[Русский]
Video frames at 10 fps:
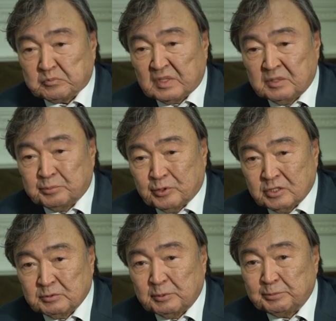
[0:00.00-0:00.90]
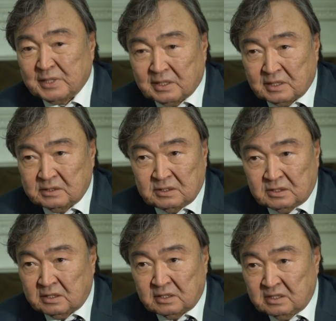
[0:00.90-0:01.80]
и просьба
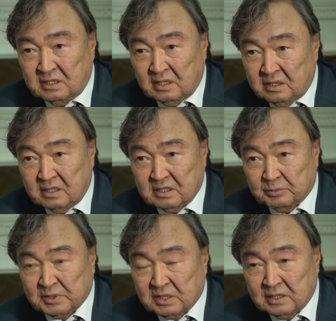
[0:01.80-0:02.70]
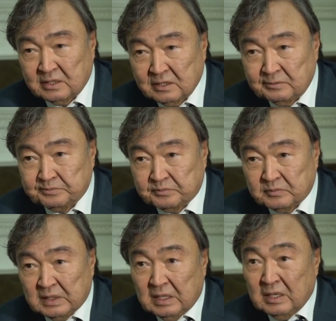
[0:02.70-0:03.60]
прекратить эти сильные испытания.
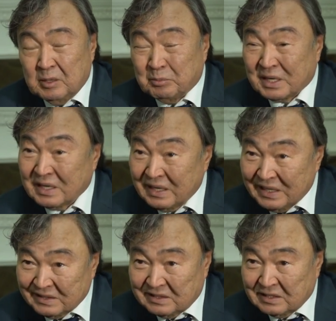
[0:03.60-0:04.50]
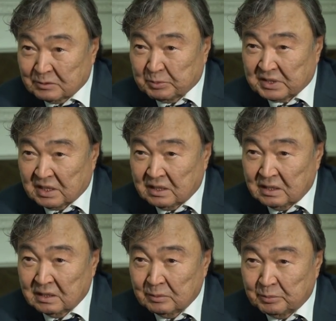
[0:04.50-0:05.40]
Пока эти
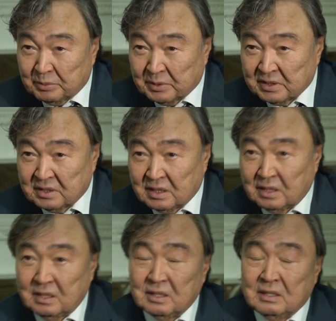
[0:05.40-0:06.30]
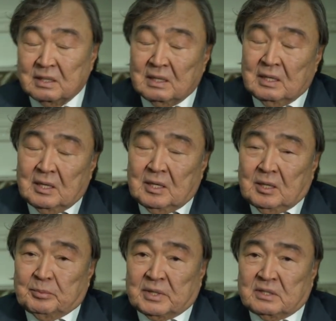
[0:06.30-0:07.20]
испытания просили,
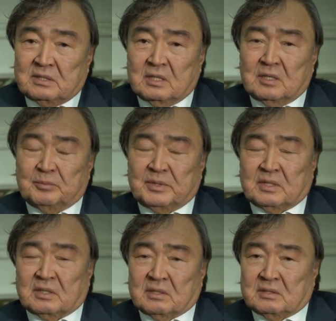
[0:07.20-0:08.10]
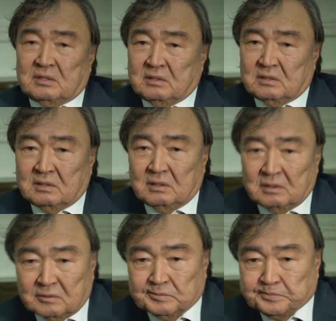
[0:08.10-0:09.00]
просили прекратить,
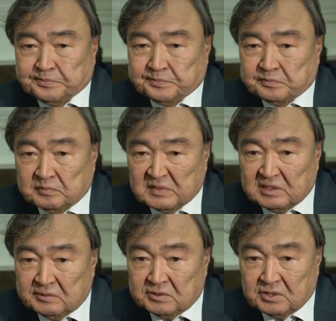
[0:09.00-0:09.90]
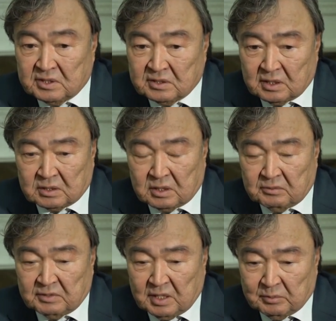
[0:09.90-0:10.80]
через некоторое
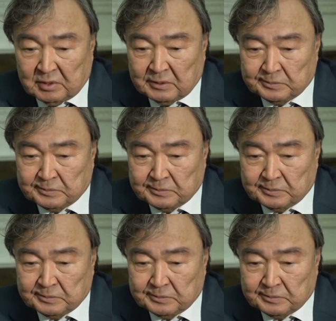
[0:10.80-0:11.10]
время,